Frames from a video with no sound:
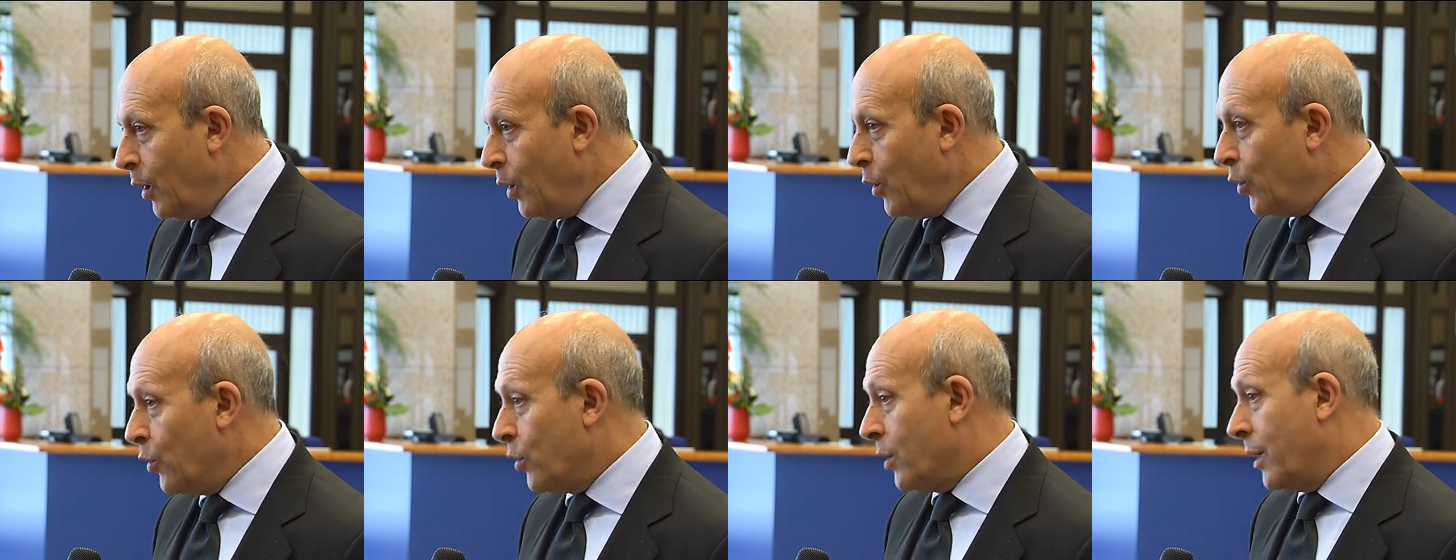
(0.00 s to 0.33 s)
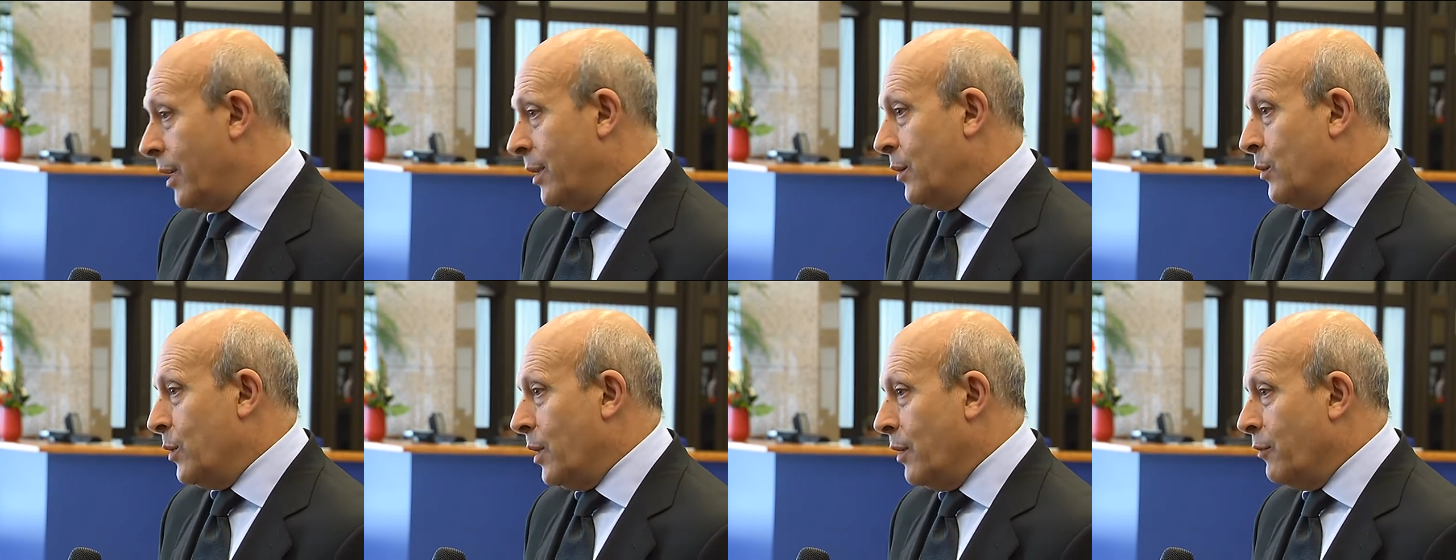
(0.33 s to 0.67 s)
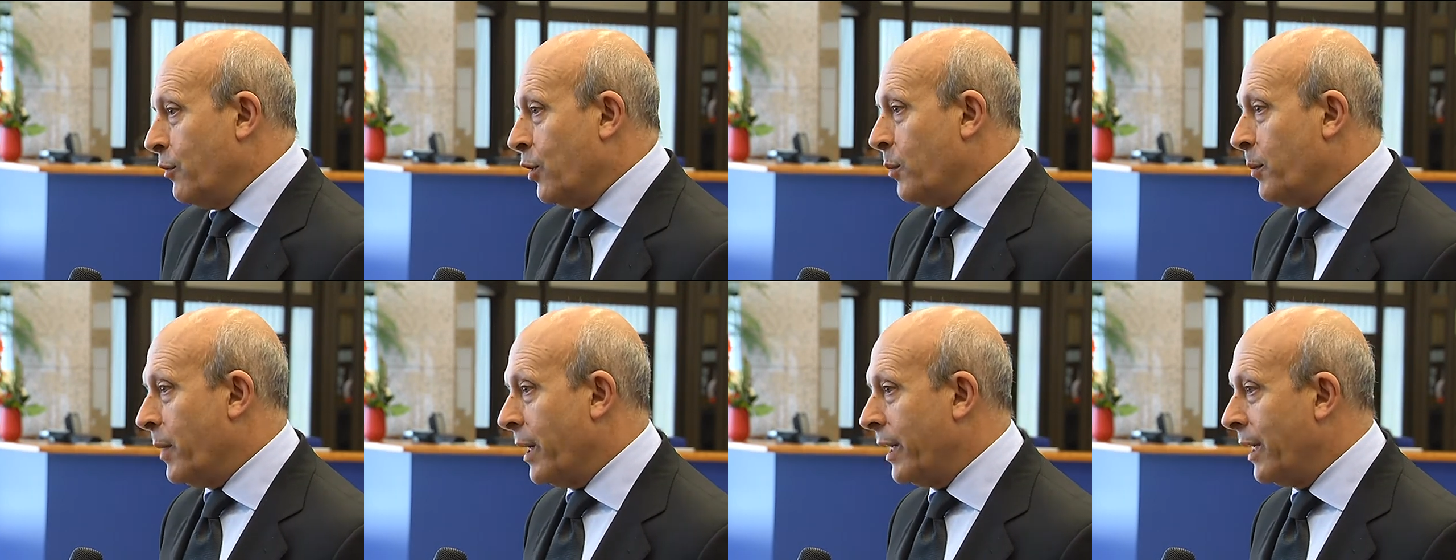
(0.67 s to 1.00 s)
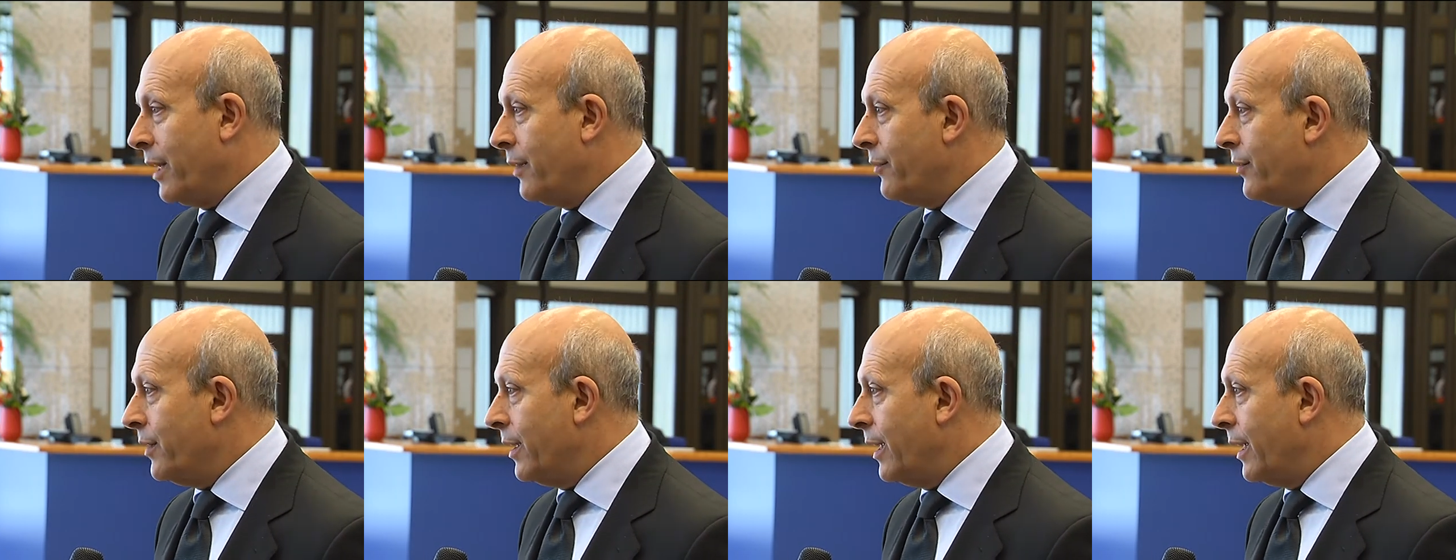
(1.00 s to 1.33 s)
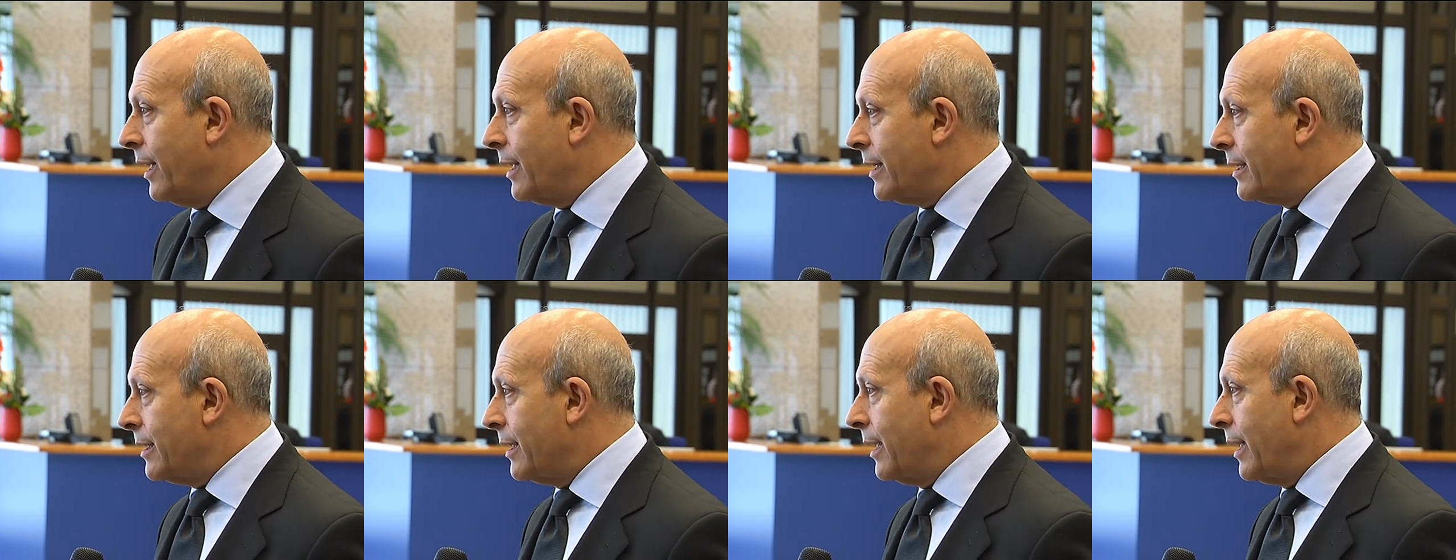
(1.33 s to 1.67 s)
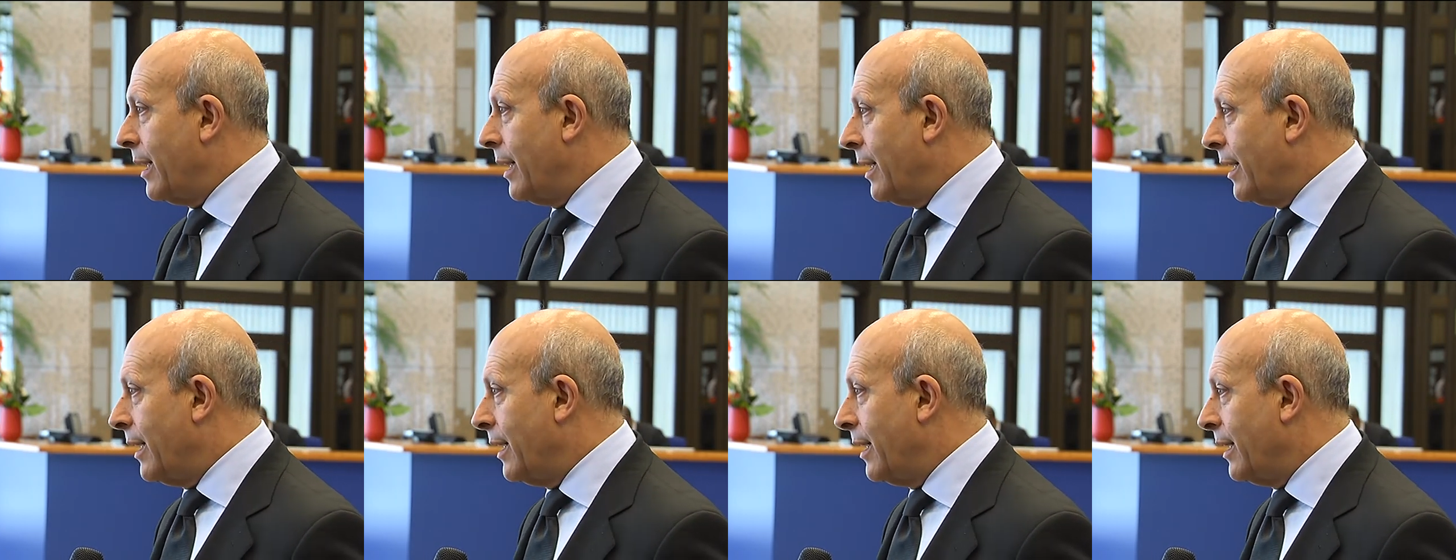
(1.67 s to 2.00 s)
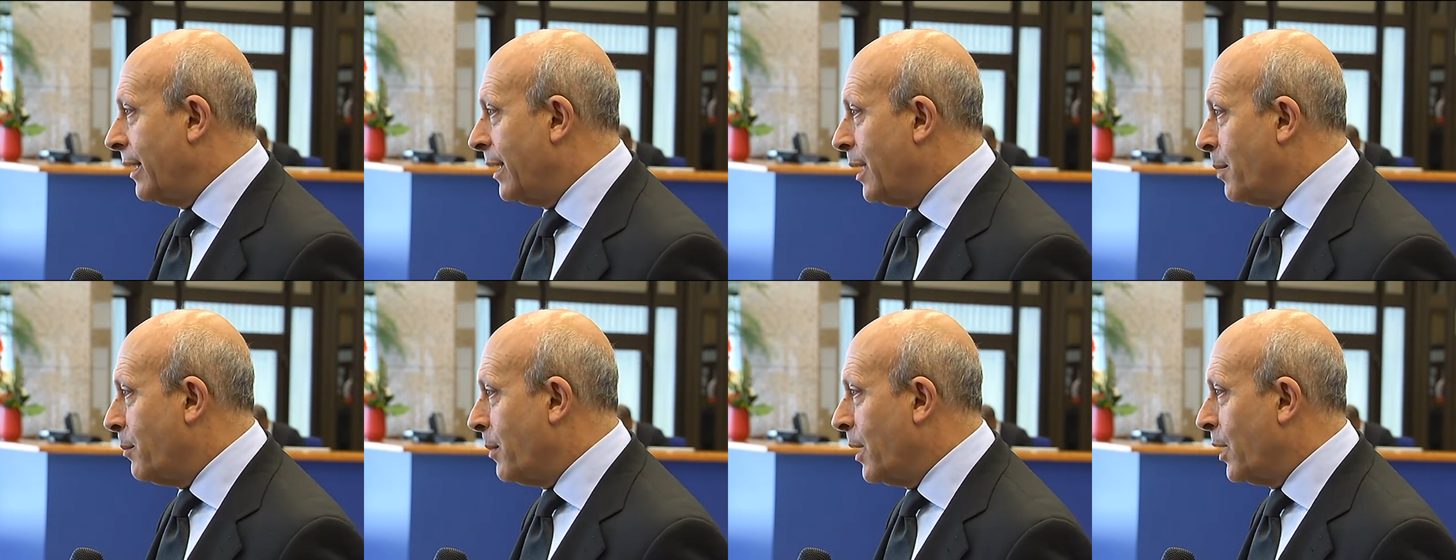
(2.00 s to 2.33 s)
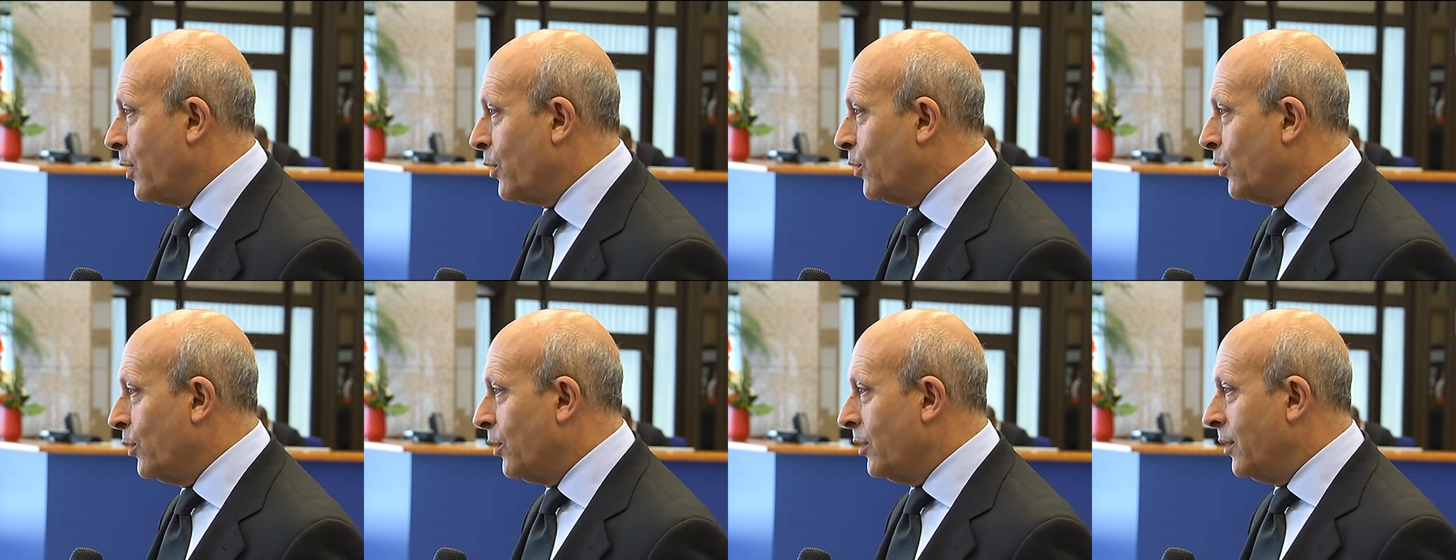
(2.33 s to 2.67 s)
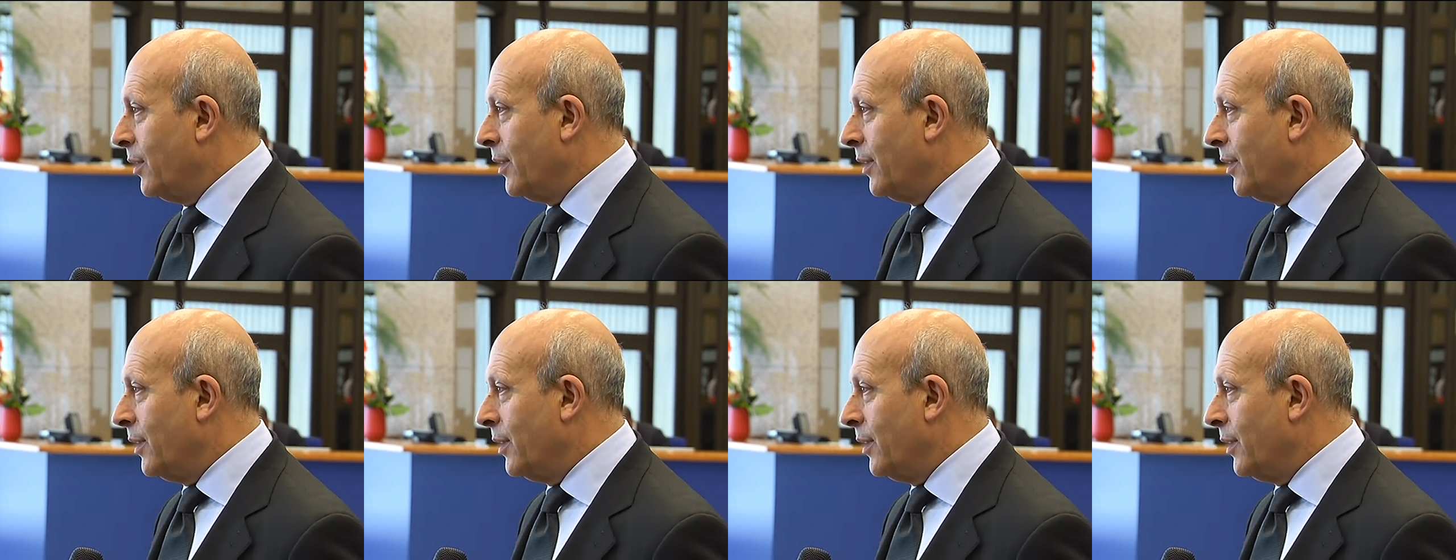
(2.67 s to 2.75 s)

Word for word: lo que de una forma gráfica se ha llamado